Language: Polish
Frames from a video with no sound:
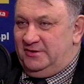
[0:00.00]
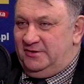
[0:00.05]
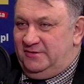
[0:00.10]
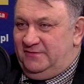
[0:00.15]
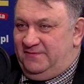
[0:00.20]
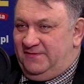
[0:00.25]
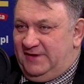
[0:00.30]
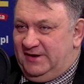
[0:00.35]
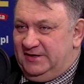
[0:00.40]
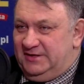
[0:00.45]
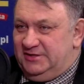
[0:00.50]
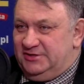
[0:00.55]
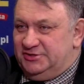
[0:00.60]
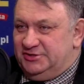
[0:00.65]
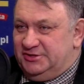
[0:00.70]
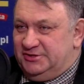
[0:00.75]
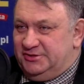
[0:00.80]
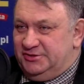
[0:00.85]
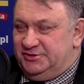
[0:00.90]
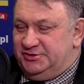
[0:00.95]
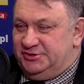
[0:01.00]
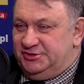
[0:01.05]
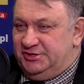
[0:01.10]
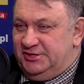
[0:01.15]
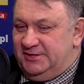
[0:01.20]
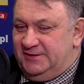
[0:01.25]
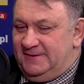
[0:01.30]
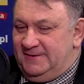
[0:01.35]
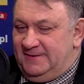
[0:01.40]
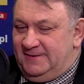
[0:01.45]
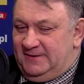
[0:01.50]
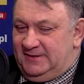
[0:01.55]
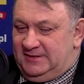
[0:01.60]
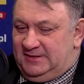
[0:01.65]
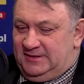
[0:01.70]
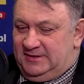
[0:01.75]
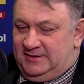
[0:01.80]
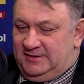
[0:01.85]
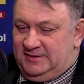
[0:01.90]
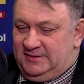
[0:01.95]
fajnie, że ktoś się
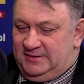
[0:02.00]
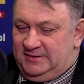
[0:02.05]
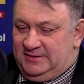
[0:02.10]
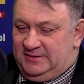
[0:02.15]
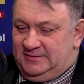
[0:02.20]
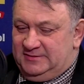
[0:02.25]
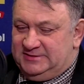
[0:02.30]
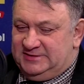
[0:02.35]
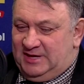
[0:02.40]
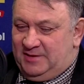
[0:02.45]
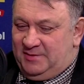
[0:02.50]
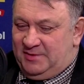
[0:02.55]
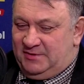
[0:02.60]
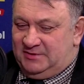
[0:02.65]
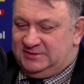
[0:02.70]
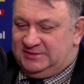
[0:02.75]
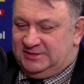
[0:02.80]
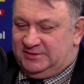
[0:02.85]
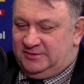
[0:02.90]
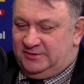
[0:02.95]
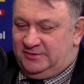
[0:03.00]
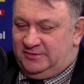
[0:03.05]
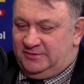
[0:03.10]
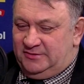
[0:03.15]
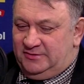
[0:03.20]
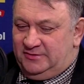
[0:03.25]
zabrał za to. To nie ja